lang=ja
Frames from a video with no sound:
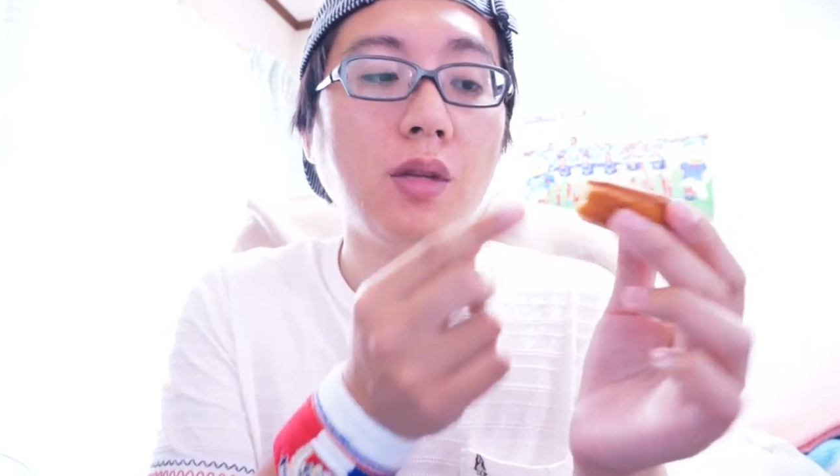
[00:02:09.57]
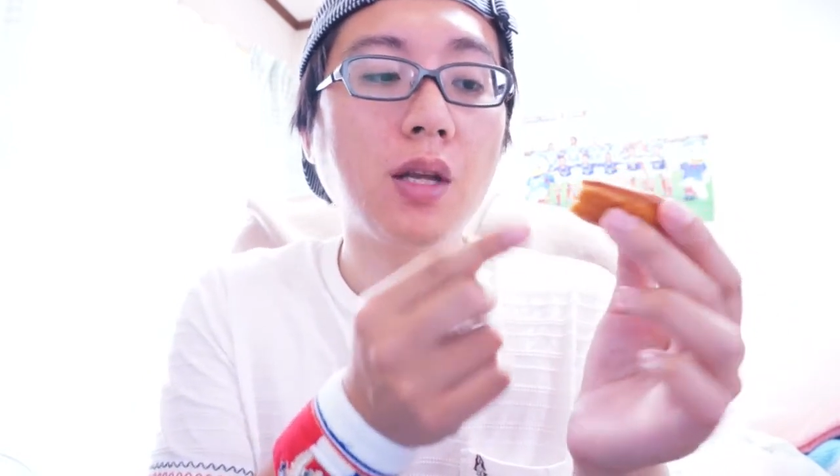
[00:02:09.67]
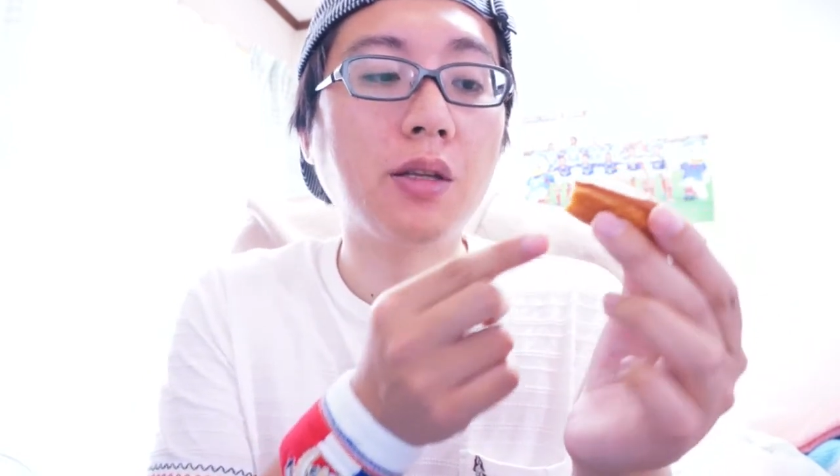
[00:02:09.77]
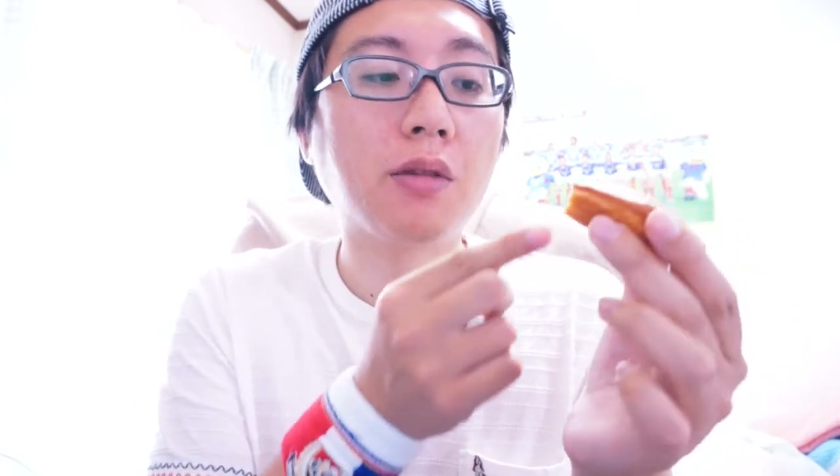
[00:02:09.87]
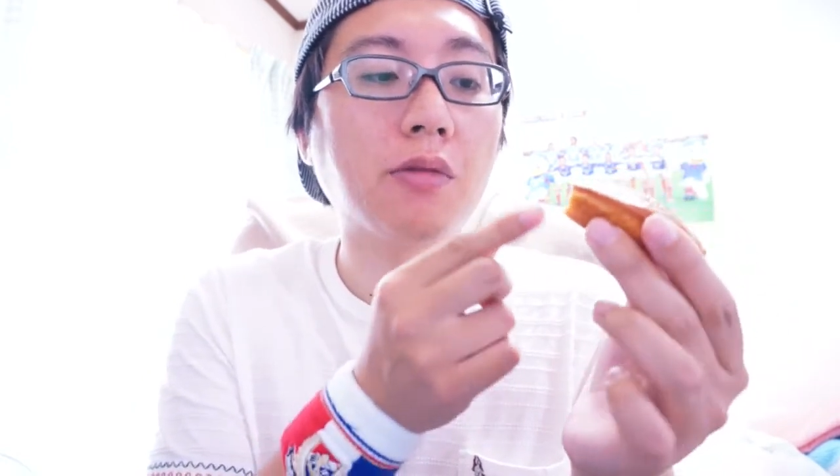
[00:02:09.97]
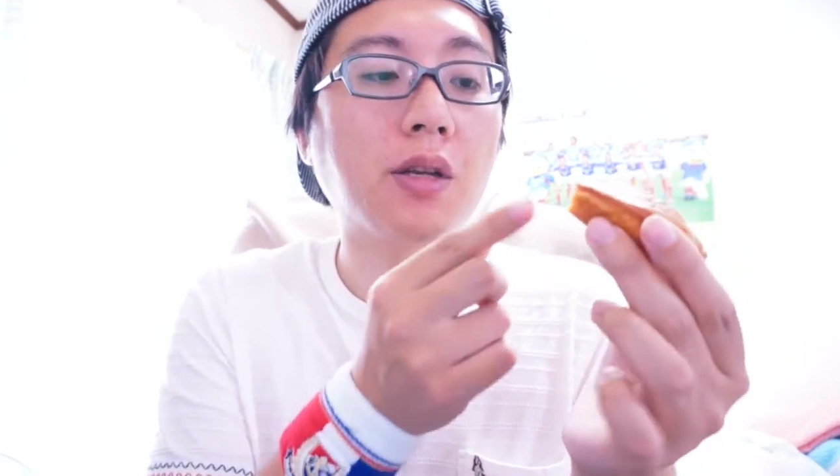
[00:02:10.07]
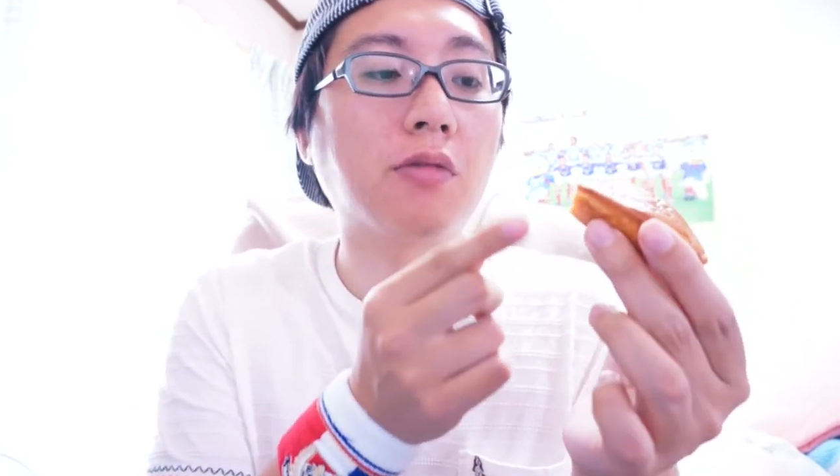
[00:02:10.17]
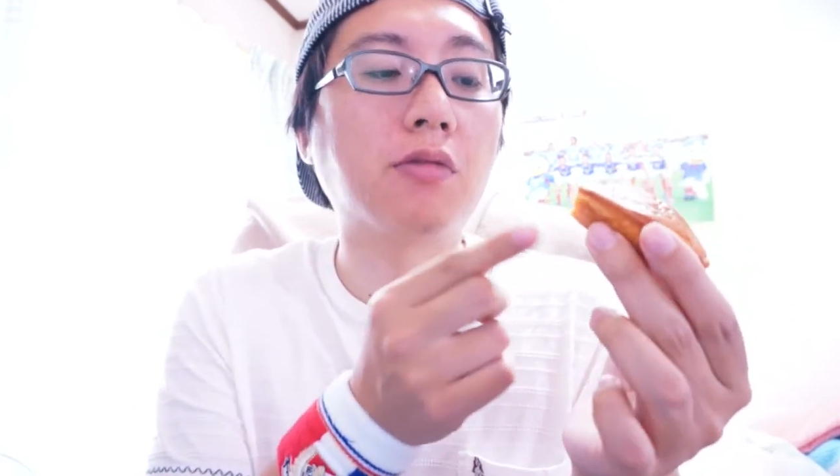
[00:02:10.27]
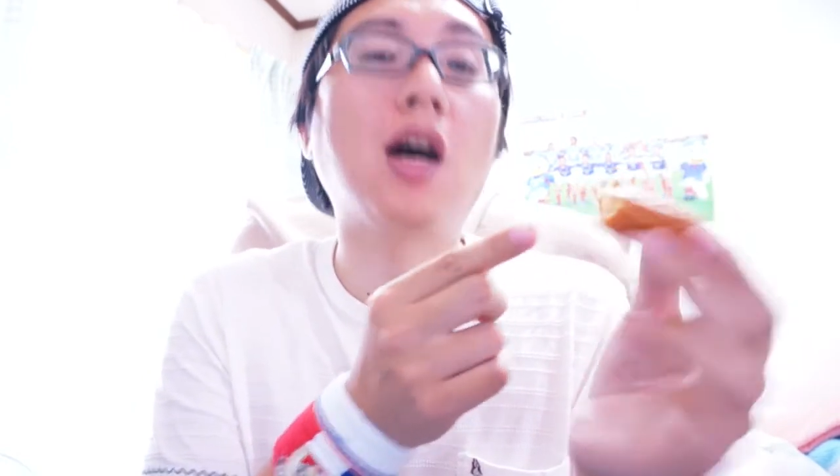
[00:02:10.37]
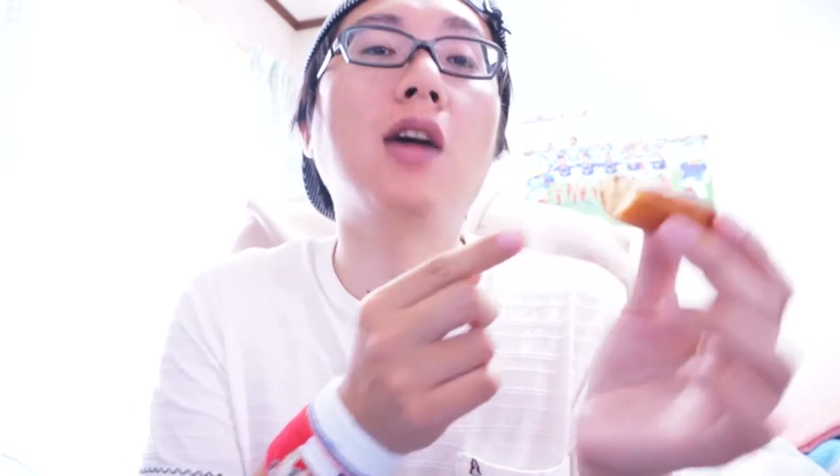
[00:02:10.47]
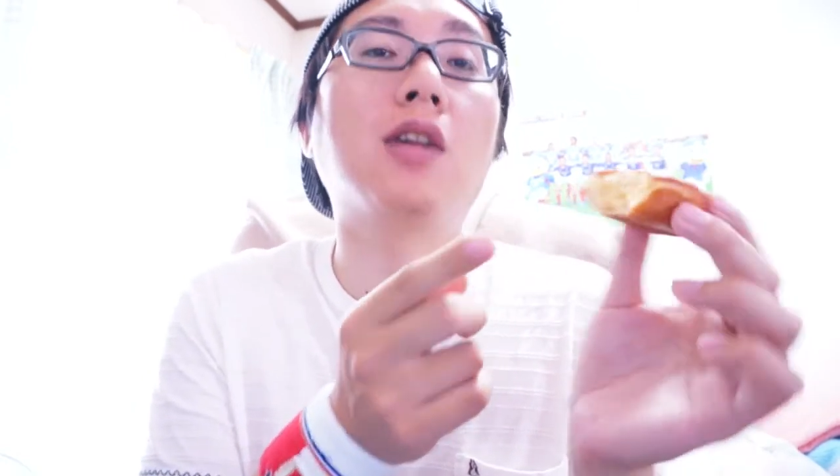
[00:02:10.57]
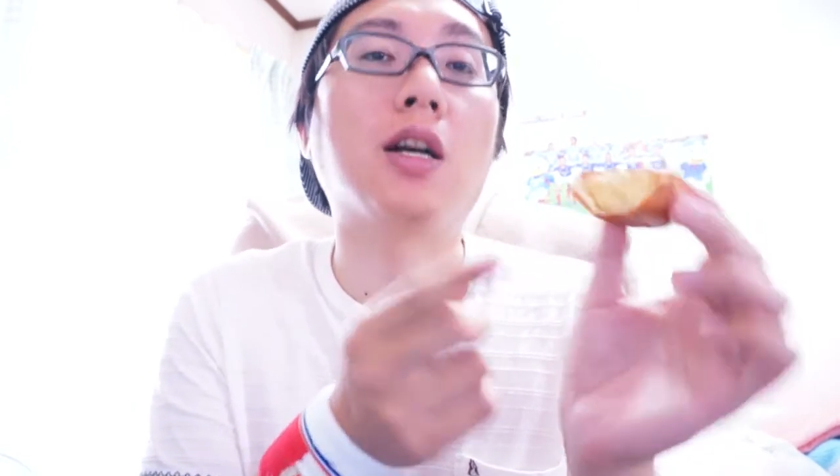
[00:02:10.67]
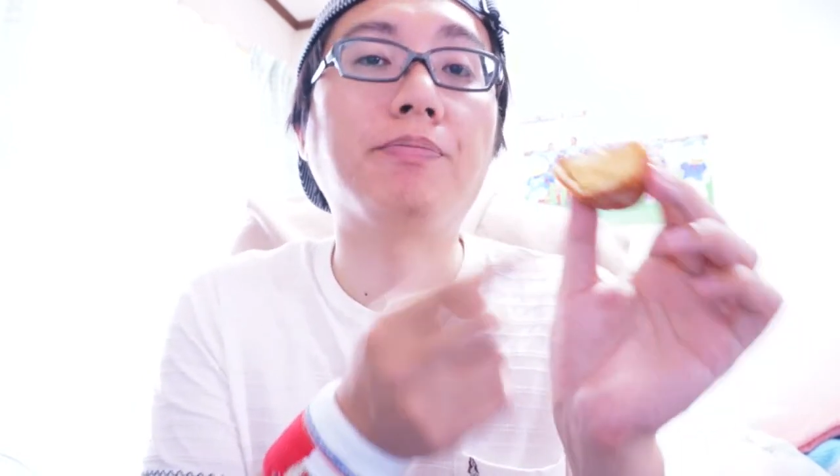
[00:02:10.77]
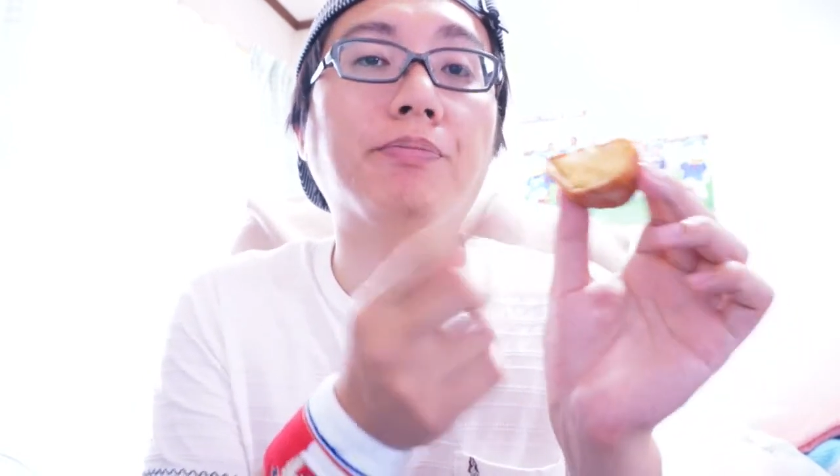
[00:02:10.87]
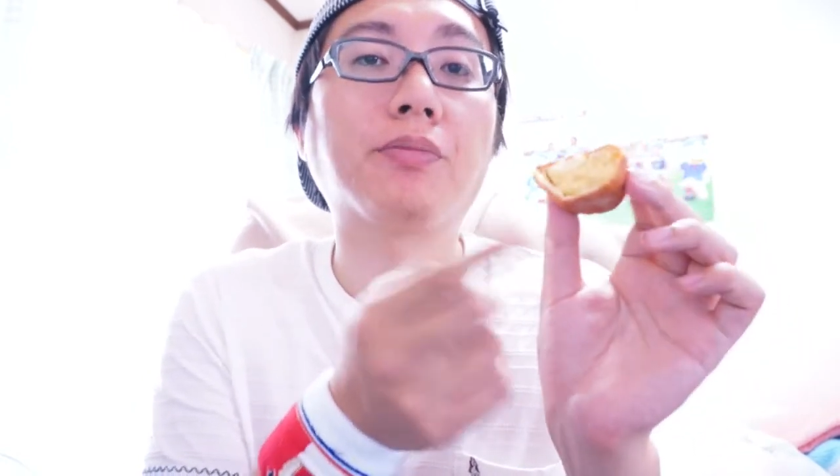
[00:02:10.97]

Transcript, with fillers: なんだろうな、このあんが、